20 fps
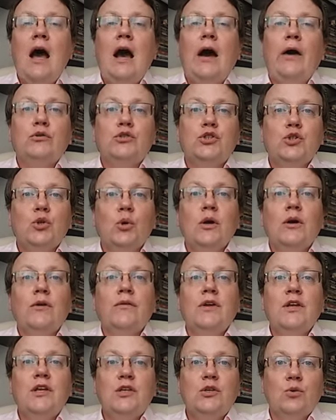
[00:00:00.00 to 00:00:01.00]
А уж что
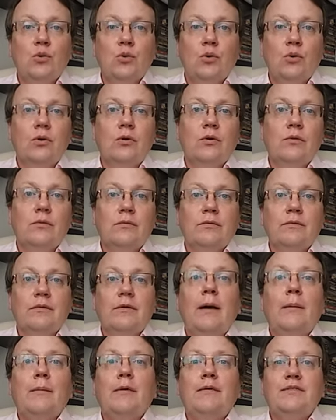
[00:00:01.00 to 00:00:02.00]
говорить
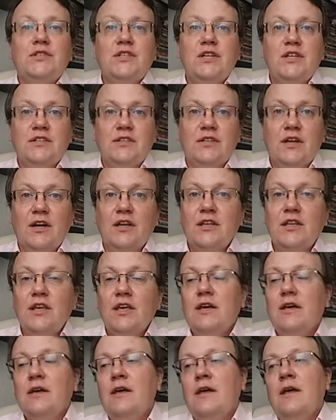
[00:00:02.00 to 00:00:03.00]
о, обо всей
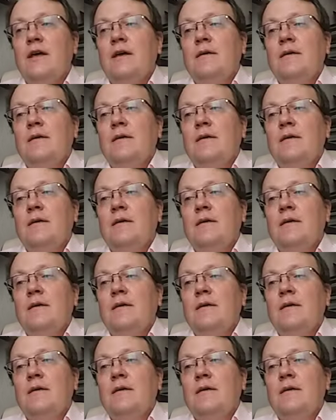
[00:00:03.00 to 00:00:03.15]
стране,